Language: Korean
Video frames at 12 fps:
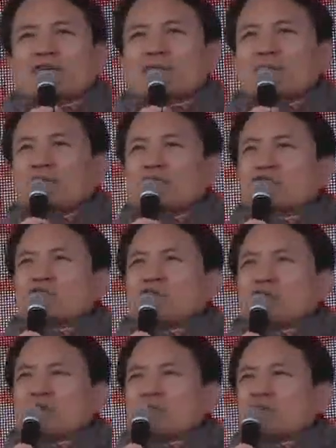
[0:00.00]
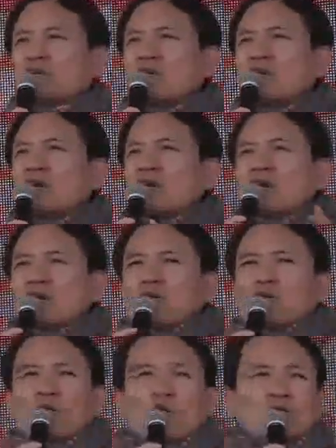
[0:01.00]
그랬더니 민주당에서
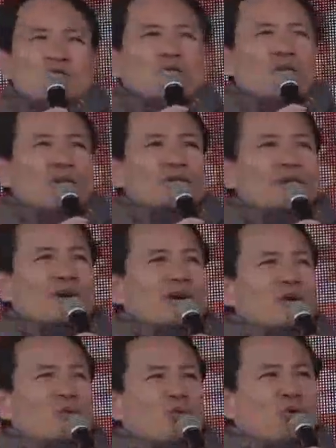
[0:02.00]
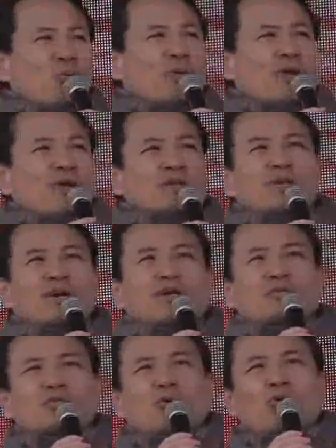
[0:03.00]
고소한다,
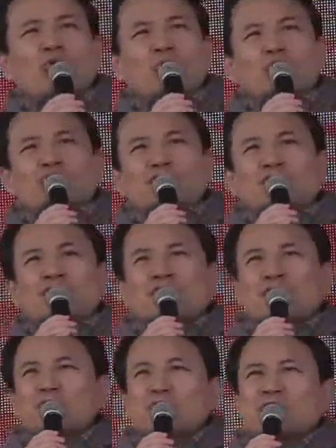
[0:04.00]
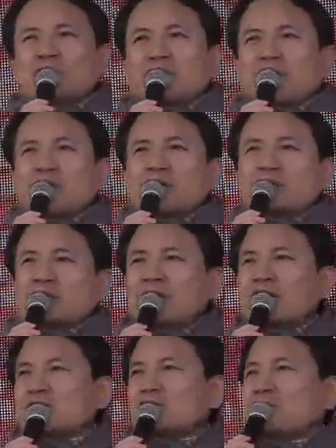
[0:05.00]
고발한다, 또 무슨
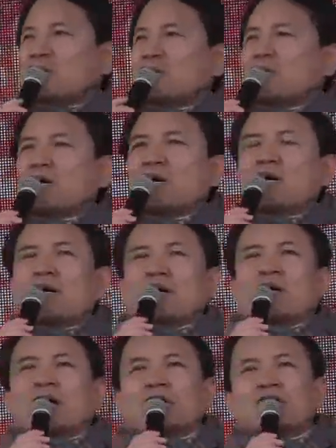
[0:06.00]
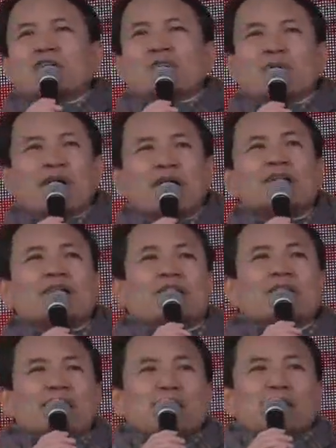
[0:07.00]
김진태 이상한 소리 한다
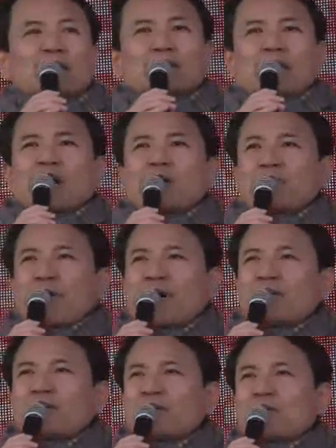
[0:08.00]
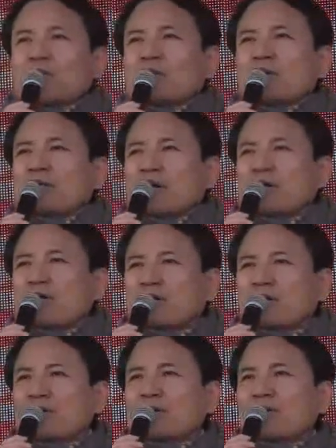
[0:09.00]
하더니만 딱 판결이
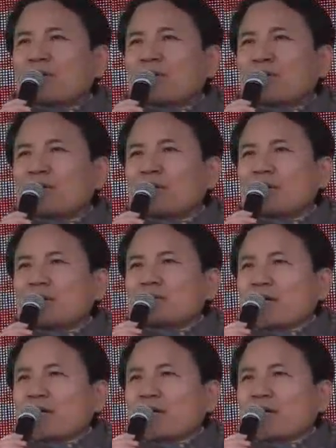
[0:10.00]
이렇게 난 거예요.